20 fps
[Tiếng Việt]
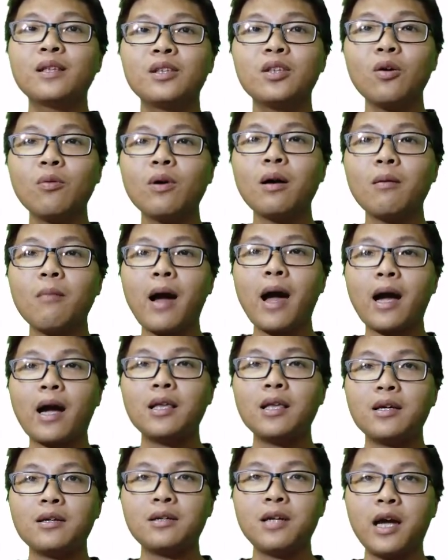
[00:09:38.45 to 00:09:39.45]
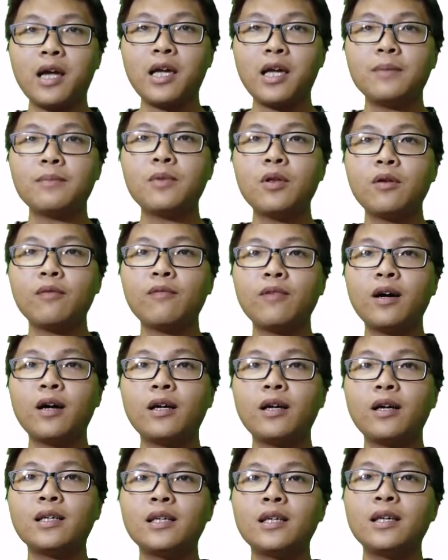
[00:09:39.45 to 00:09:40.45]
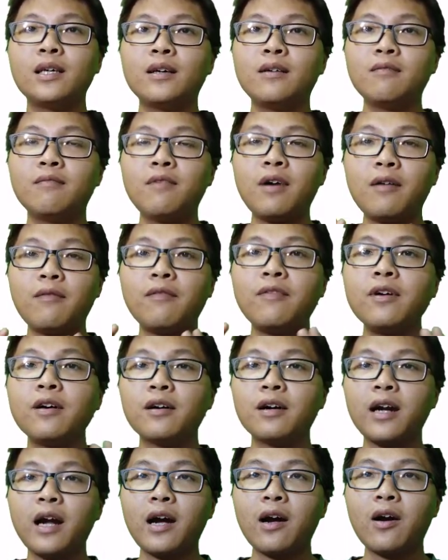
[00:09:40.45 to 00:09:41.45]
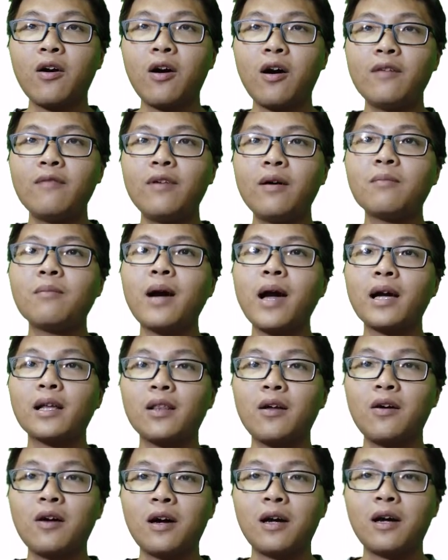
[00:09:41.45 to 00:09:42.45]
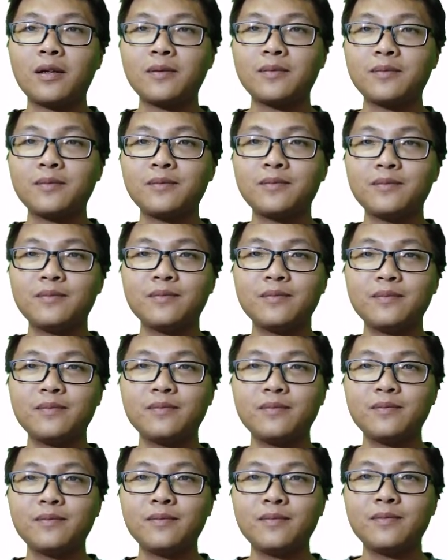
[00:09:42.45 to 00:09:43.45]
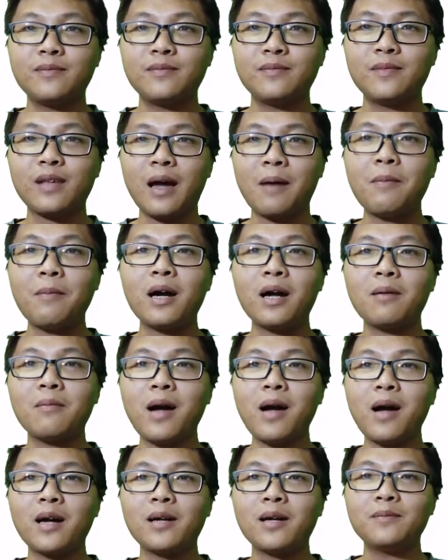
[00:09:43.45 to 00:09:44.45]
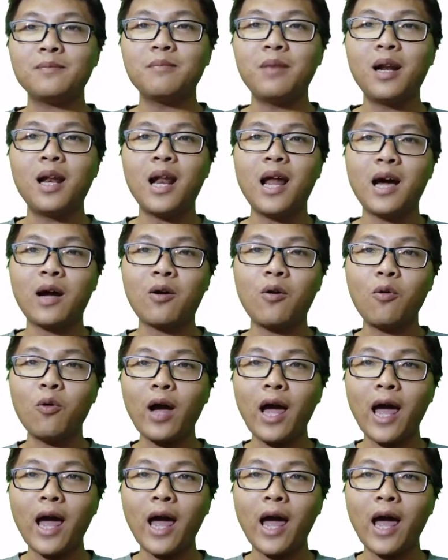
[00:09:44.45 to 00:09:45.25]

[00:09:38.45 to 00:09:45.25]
chúc các bạn có những trải nghiệm tuyệt vời và vượt ra khỏi vòng an toàn cảm ơn các bạn mình là Cú